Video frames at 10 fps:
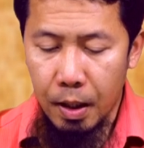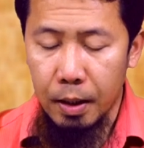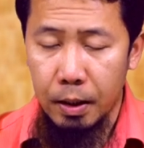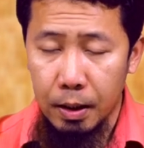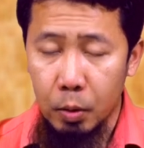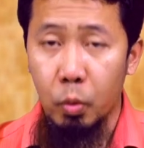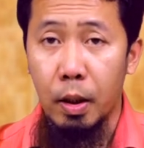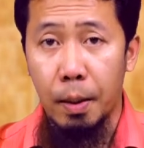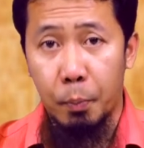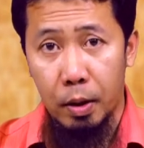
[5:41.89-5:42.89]
At
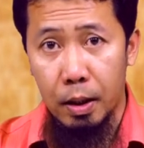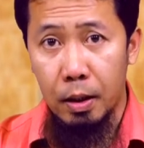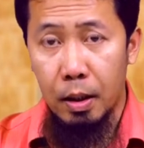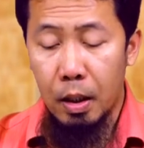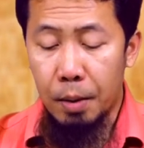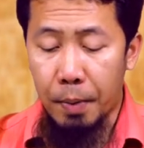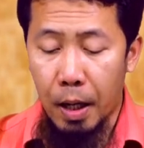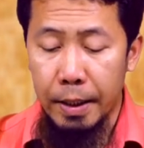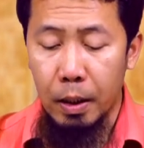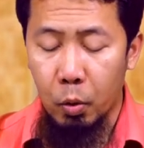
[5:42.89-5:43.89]
hinatulan na po ng
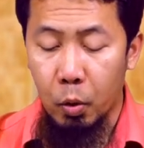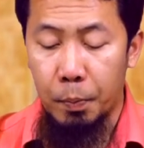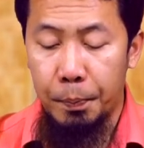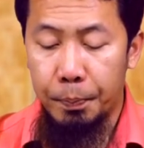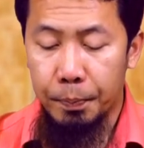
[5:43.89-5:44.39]
bahay ng hukom.